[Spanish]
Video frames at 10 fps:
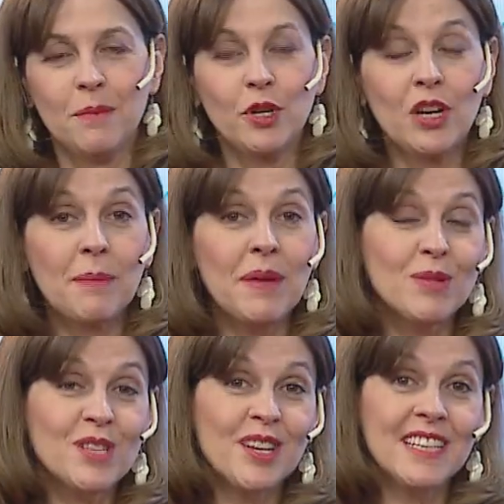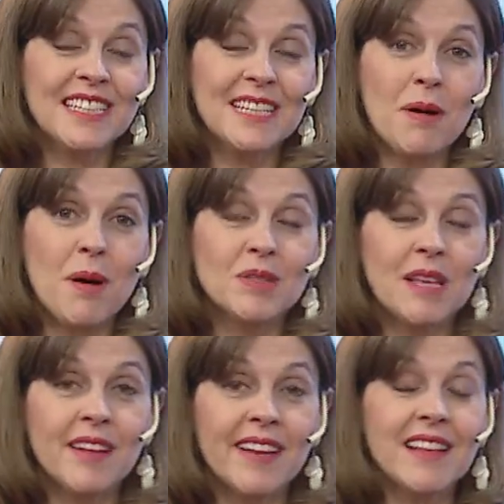Bueno, cambiamos ahora de tema, vamos
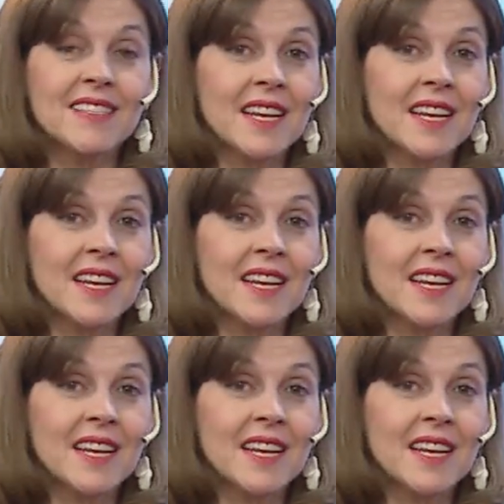a hablar del